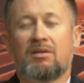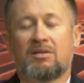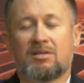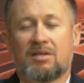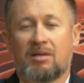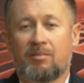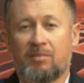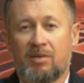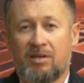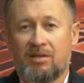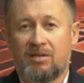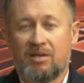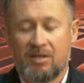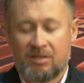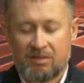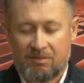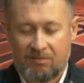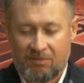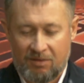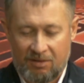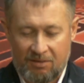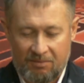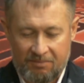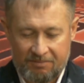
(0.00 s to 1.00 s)
и самый
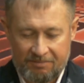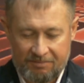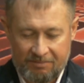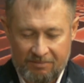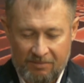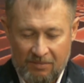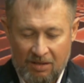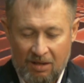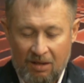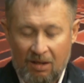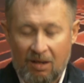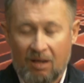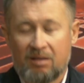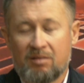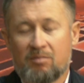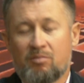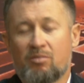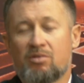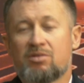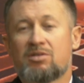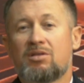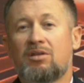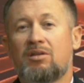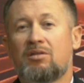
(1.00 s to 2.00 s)
действенный. Этим
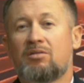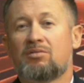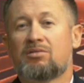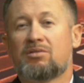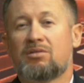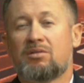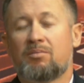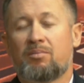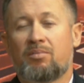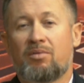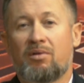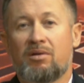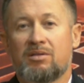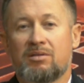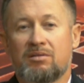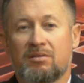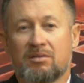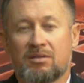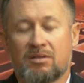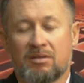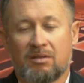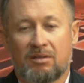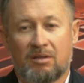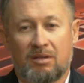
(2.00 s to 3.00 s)
можно и нужно
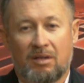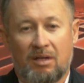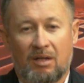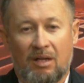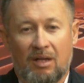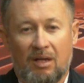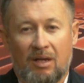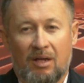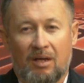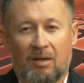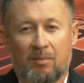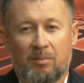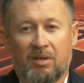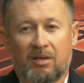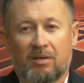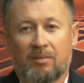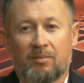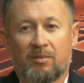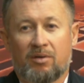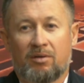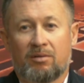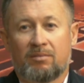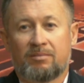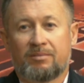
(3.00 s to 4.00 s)
пользоваться.
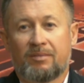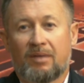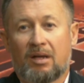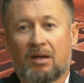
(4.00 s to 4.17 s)
Поэтому